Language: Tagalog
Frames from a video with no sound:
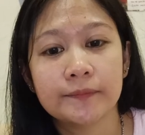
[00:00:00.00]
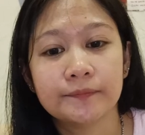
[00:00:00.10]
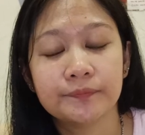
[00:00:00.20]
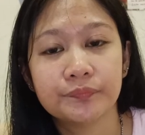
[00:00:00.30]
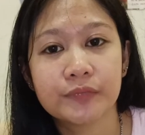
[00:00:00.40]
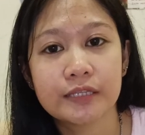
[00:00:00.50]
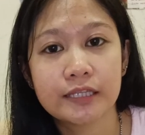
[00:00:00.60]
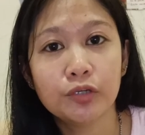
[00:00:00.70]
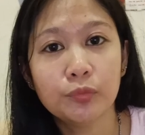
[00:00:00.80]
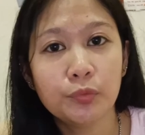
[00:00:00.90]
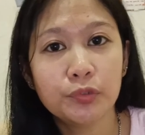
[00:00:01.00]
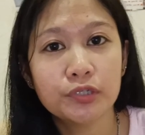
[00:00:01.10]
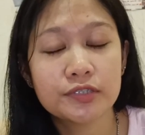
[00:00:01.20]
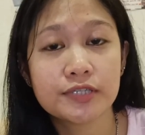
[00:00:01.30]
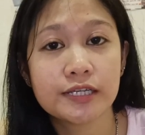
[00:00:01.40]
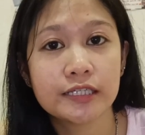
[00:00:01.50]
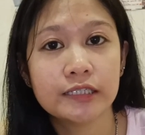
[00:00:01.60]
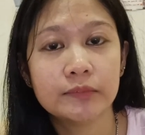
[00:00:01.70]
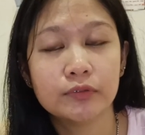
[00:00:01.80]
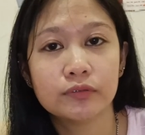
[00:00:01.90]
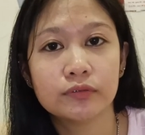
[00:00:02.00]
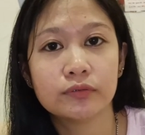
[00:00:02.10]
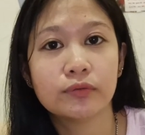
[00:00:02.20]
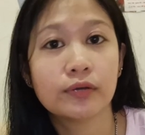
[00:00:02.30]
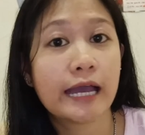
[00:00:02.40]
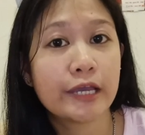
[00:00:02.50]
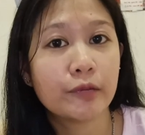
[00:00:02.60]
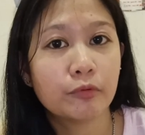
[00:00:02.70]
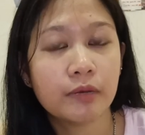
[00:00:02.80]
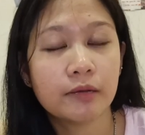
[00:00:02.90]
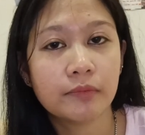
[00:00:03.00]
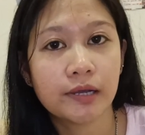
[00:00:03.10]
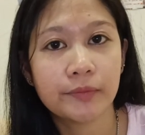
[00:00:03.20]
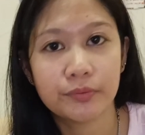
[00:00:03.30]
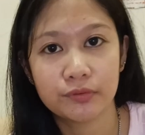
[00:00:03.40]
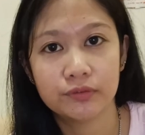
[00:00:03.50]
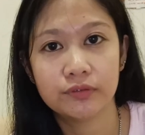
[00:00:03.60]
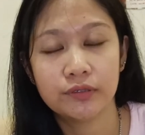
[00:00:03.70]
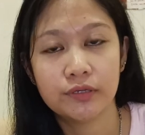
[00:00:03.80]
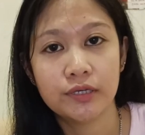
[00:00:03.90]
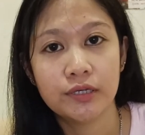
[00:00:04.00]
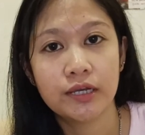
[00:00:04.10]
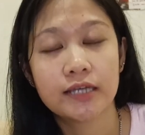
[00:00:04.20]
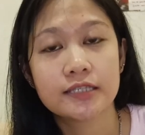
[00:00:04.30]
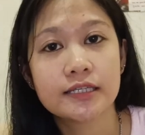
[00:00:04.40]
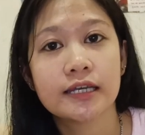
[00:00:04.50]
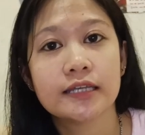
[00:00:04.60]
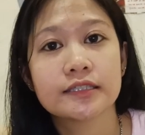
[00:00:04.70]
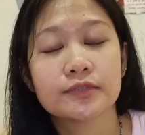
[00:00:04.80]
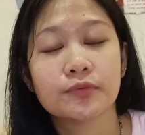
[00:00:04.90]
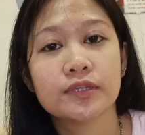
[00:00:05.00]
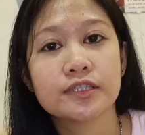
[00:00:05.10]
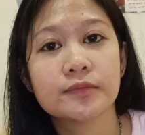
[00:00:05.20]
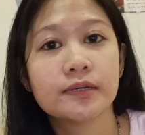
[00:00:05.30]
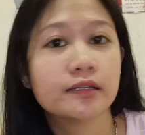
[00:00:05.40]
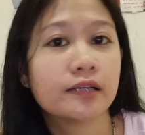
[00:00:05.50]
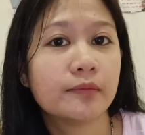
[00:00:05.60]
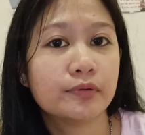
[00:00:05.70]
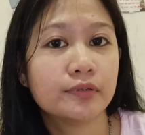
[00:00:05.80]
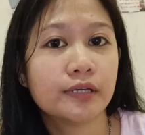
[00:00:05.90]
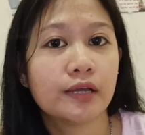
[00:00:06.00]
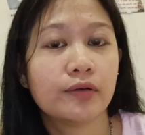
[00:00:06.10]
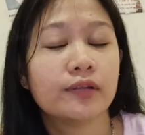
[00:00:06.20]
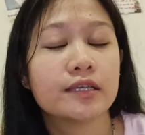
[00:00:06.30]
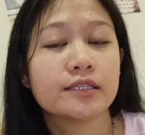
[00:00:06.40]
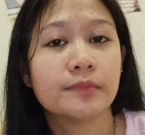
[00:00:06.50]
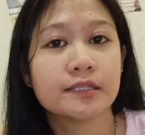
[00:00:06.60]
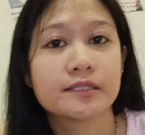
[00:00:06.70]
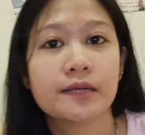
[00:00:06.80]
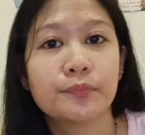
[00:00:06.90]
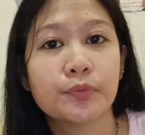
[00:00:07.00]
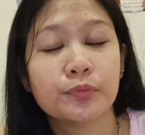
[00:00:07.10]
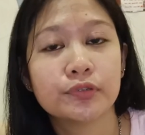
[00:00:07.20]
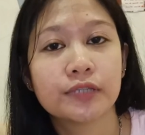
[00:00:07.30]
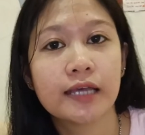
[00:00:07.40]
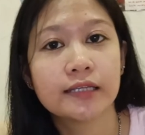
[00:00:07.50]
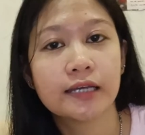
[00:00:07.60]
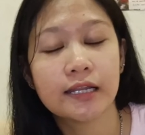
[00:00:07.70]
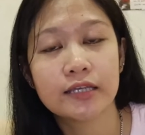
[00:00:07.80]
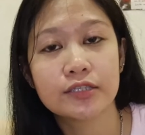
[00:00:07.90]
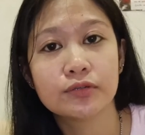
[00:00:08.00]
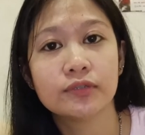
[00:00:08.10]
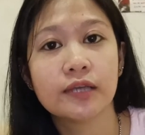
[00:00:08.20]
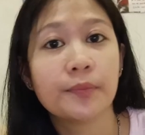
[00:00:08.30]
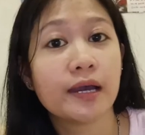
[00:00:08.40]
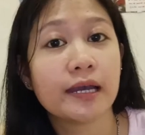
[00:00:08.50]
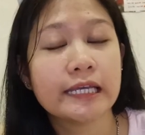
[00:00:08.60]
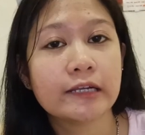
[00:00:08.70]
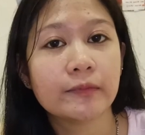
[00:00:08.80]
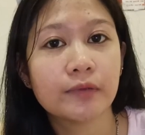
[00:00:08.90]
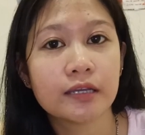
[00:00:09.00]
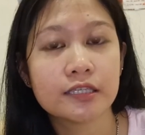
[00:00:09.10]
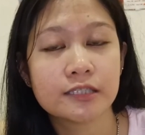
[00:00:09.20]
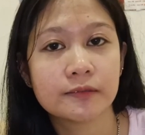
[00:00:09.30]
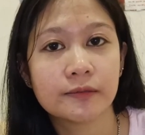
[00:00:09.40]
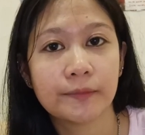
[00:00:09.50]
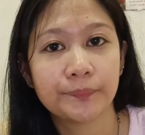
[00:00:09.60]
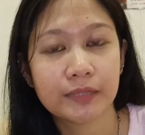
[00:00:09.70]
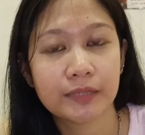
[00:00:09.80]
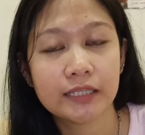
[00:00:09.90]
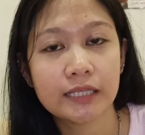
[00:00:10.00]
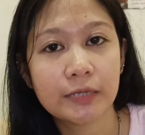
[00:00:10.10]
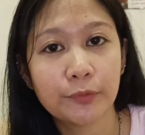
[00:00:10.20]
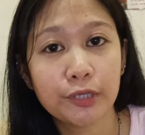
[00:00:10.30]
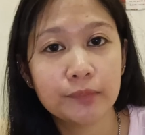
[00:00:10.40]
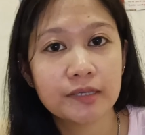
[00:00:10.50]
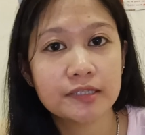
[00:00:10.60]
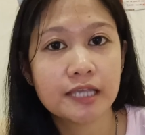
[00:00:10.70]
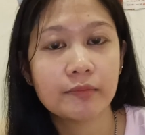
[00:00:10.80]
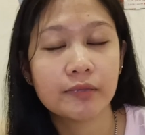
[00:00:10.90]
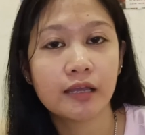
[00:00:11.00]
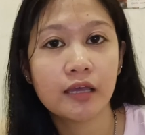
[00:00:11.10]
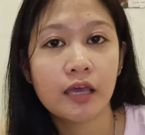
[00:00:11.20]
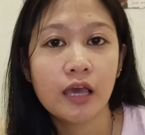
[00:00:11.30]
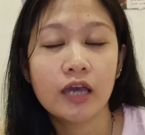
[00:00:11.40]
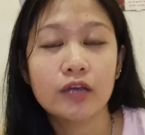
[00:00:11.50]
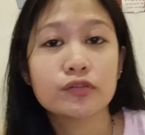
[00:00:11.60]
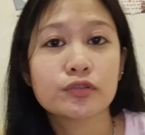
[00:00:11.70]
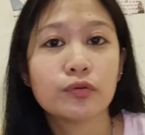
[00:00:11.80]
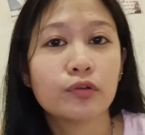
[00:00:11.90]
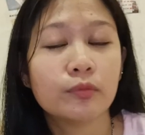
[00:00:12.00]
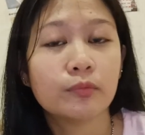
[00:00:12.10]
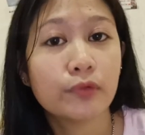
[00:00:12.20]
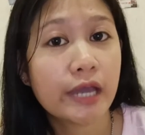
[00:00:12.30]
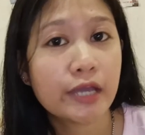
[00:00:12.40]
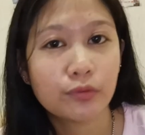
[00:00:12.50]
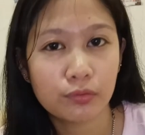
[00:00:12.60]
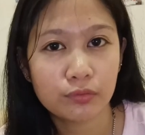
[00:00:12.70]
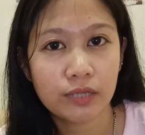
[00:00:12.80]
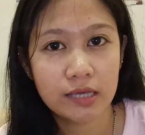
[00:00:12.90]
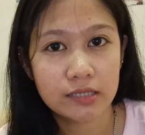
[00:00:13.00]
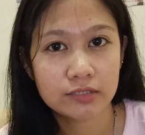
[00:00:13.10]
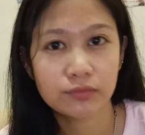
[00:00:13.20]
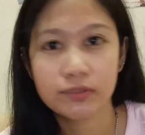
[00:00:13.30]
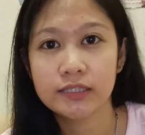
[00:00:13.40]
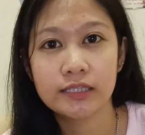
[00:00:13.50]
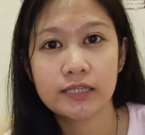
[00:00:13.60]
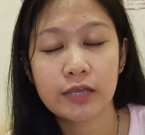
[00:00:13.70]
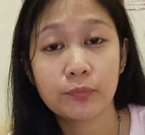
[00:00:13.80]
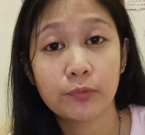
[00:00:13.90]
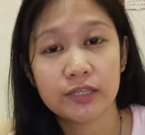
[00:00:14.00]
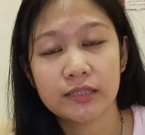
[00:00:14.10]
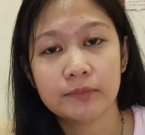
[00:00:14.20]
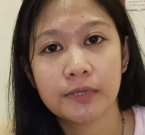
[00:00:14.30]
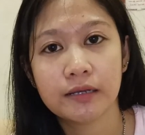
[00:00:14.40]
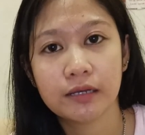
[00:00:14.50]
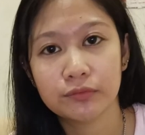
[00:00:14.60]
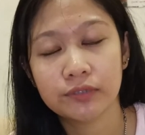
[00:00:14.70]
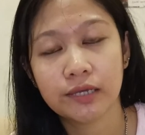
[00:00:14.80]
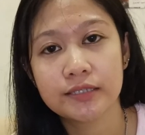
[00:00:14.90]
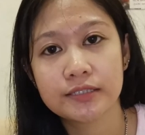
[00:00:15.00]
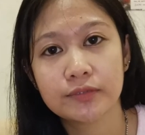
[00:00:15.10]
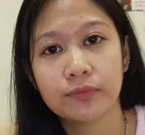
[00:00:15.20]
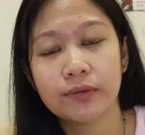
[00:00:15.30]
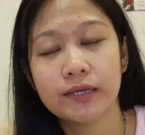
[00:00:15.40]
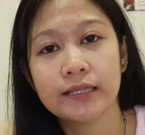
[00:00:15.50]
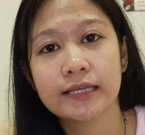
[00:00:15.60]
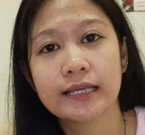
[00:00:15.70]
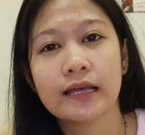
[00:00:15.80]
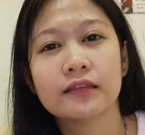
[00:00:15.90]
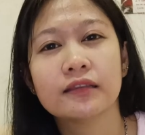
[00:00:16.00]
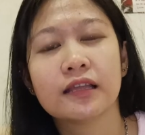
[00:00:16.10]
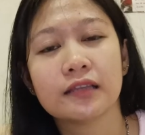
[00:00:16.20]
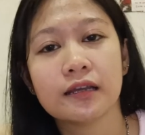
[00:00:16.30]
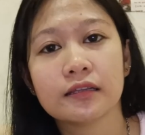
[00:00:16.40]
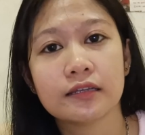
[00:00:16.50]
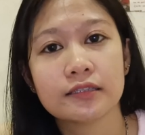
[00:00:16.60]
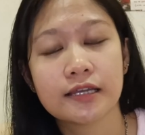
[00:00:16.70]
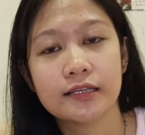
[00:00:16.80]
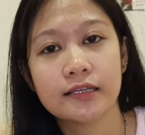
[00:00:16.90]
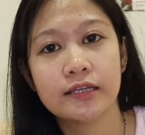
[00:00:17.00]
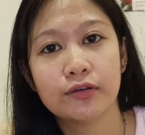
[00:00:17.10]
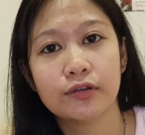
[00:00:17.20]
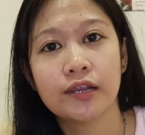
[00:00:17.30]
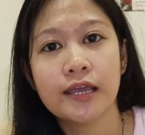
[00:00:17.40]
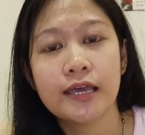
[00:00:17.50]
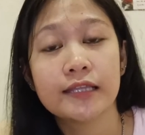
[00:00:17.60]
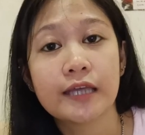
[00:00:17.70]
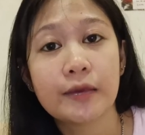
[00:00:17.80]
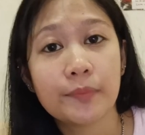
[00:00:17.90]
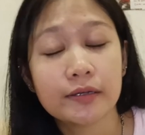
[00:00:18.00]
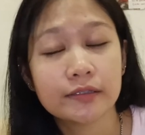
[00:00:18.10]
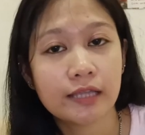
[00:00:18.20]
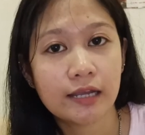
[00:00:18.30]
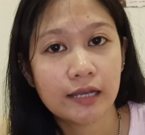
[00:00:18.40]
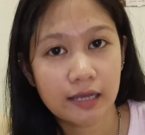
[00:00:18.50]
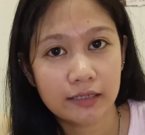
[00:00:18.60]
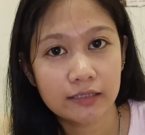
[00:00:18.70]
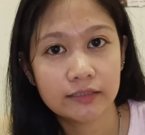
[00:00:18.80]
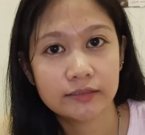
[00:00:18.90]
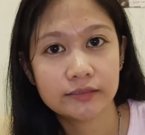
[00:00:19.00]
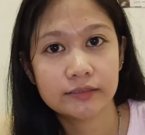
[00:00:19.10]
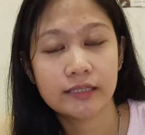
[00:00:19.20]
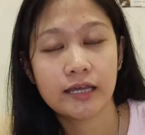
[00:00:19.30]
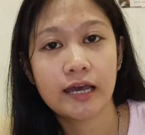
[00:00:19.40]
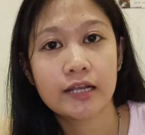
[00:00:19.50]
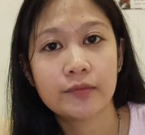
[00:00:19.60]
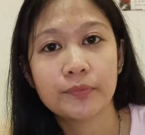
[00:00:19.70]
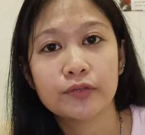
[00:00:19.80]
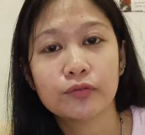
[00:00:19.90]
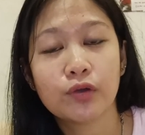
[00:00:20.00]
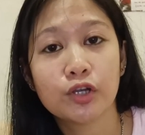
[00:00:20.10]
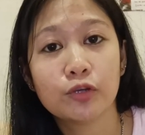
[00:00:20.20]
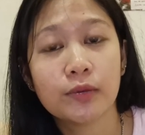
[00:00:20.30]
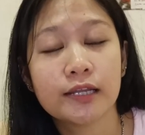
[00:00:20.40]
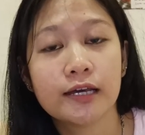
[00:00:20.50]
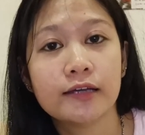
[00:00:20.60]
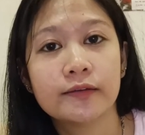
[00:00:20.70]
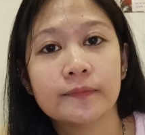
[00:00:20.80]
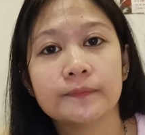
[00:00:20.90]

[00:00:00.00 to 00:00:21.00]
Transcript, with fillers: um, tanong mo muna yung sarili mo kung kaya mo bang mag-abroad. Kasi guys, once na mag-abroad ka na o nasa bansang pupuntahan ka na, so napakahirap guys. Hindi ka pwede magsabi na, ah, gusto ko na umuwi, ayoko na. So, hindi tayo pwede magkanon guys. So, ayan, kailangan tatag ng sarili or tapang talaga na harapin kung ano man ang